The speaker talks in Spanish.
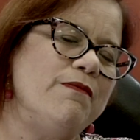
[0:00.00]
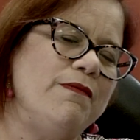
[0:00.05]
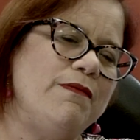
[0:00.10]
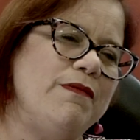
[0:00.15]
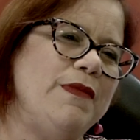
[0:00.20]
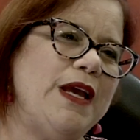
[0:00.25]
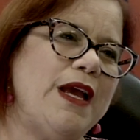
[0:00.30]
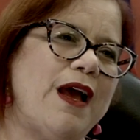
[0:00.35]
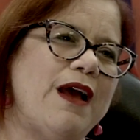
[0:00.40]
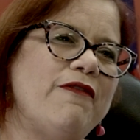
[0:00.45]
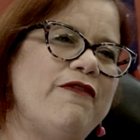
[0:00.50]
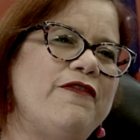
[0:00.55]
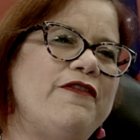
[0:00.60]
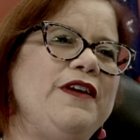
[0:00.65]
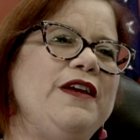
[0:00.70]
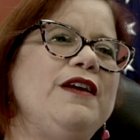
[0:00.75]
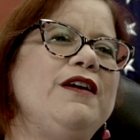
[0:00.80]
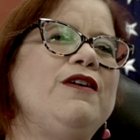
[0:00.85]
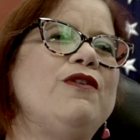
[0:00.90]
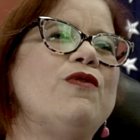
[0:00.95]
Me
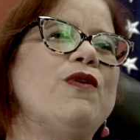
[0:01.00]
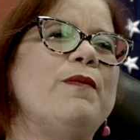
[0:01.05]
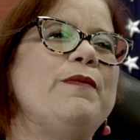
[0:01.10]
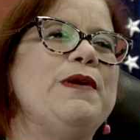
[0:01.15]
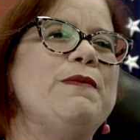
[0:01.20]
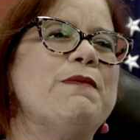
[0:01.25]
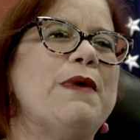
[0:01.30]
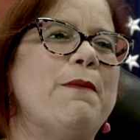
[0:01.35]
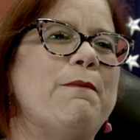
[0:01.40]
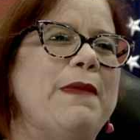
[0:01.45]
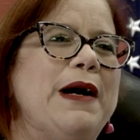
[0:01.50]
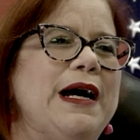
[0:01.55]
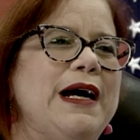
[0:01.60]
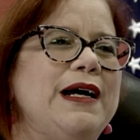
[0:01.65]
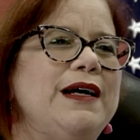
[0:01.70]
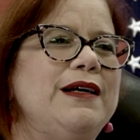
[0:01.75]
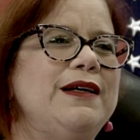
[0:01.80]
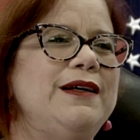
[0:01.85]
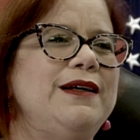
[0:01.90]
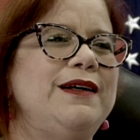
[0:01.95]
afinco a mi
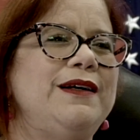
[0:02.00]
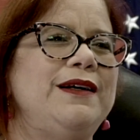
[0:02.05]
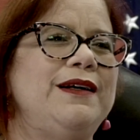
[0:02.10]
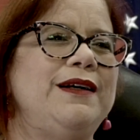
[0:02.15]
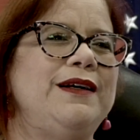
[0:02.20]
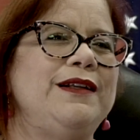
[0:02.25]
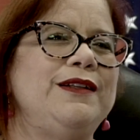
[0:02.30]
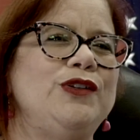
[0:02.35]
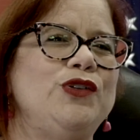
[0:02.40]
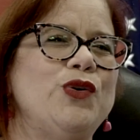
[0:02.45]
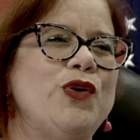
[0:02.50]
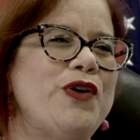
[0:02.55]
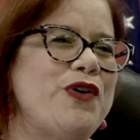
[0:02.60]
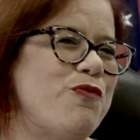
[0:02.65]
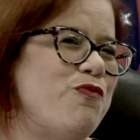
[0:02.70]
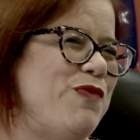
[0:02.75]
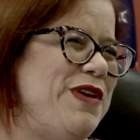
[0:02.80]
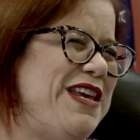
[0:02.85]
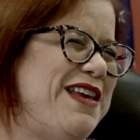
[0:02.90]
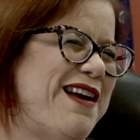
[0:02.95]
mamá,
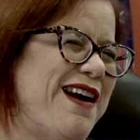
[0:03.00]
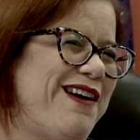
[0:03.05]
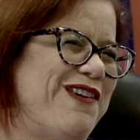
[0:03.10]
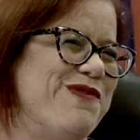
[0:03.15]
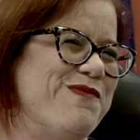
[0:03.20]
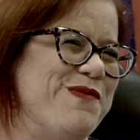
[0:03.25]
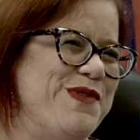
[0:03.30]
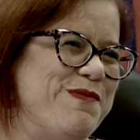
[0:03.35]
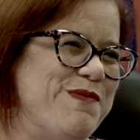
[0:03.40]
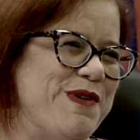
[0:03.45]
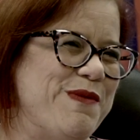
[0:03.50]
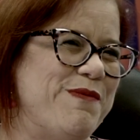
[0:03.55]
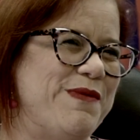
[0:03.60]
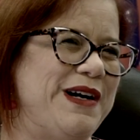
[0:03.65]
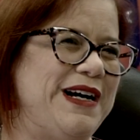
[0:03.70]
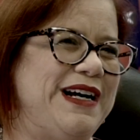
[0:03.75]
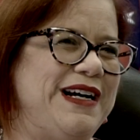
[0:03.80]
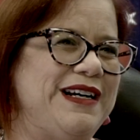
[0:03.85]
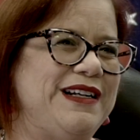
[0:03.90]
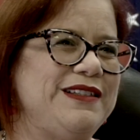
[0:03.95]
dormía con mi
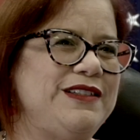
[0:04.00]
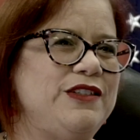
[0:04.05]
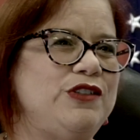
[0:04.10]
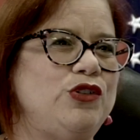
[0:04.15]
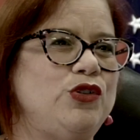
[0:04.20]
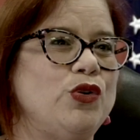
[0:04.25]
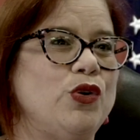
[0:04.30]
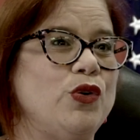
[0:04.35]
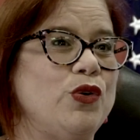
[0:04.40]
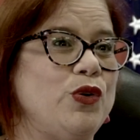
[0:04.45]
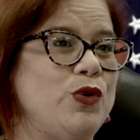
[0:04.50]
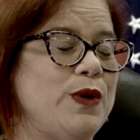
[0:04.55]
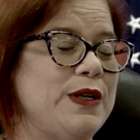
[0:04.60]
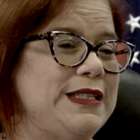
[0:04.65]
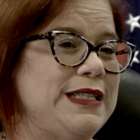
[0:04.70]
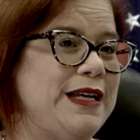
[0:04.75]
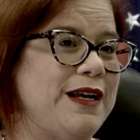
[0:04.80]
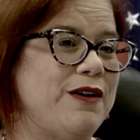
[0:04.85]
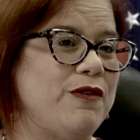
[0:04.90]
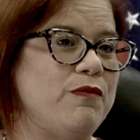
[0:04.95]
mamá, todo lo
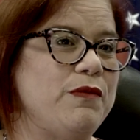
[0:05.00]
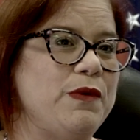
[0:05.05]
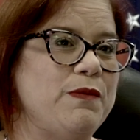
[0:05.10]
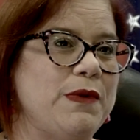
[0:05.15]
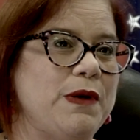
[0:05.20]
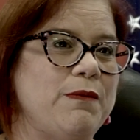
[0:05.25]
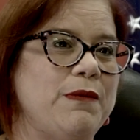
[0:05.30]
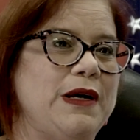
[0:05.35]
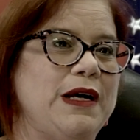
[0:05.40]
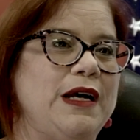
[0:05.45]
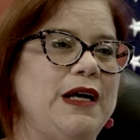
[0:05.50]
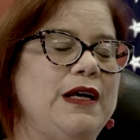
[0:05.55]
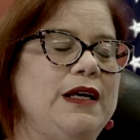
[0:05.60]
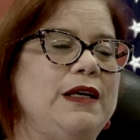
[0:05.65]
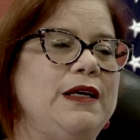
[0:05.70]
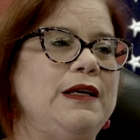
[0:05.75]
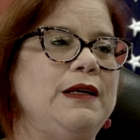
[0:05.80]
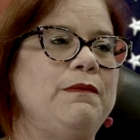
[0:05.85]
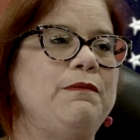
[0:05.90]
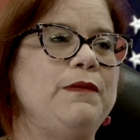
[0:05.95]
hacía con mi mamá.
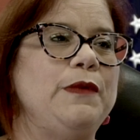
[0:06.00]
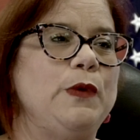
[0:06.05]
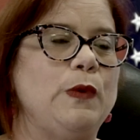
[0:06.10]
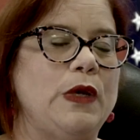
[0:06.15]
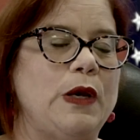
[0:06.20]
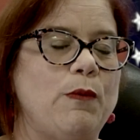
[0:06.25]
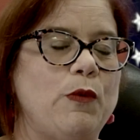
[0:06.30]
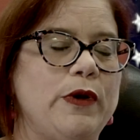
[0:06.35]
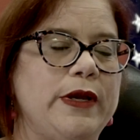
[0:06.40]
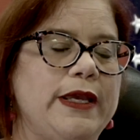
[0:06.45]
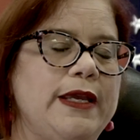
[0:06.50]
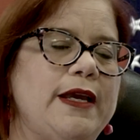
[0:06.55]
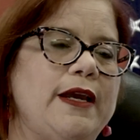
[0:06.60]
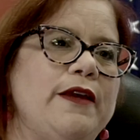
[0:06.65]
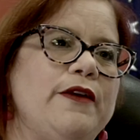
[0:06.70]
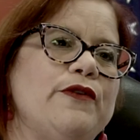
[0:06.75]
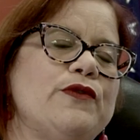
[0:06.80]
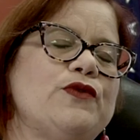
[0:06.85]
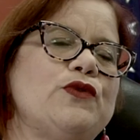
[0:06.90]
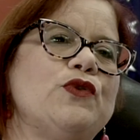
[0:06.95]
Vivíamos ella
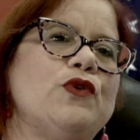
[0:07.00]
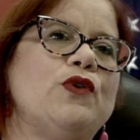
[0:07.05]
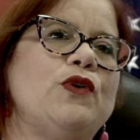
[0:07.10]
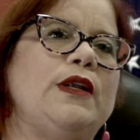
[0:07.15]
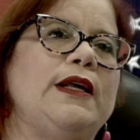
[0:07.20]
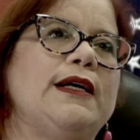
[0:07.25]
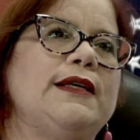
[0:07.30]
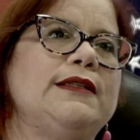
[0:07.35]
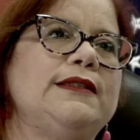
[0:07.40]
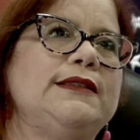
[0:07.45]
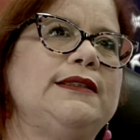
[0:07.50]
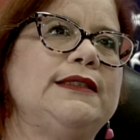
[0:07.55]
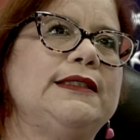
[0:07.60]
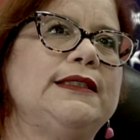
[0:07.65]
y yo solas,